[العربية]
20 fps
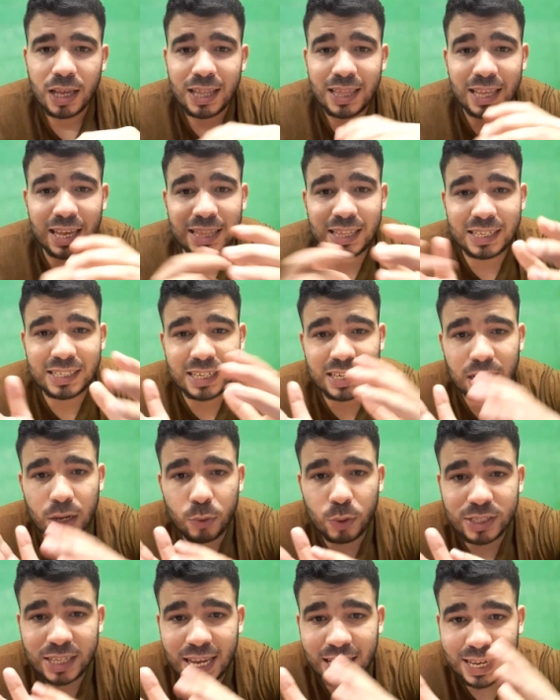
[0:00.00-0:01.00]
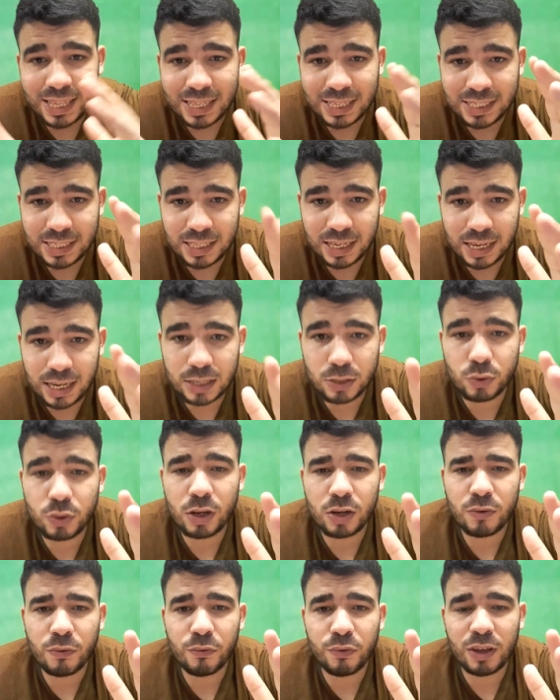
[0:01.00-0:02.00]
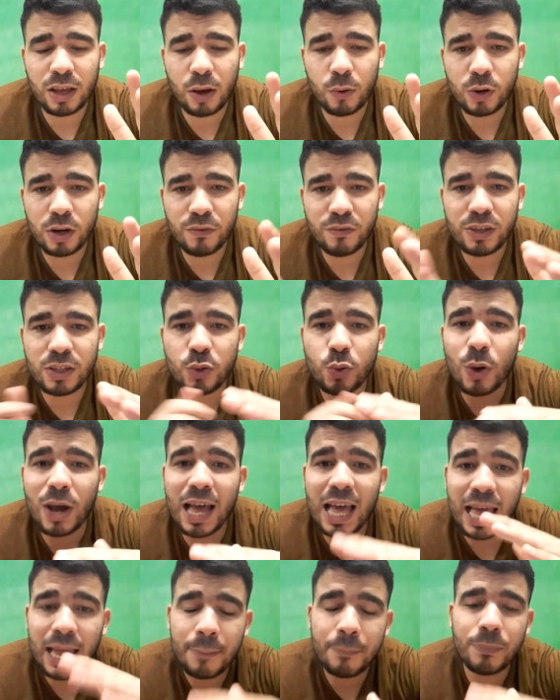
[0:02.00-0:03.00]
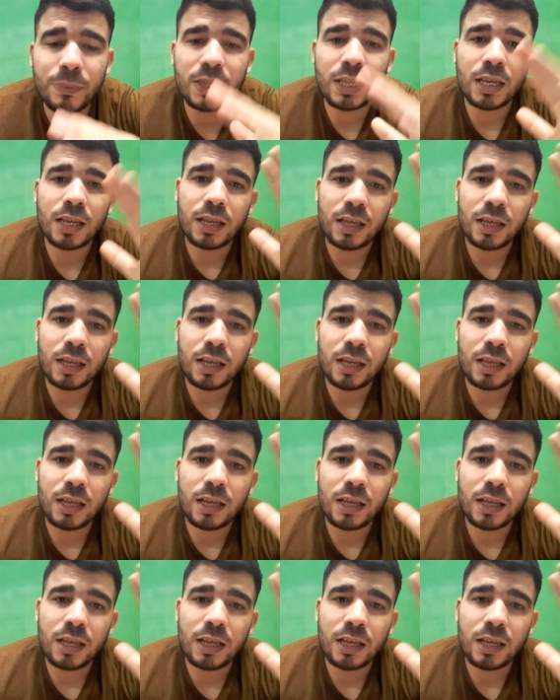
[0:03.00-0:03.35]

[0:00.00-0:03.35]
لان تلك الوثائق التي ذكرت لكم في اول فيديو اهم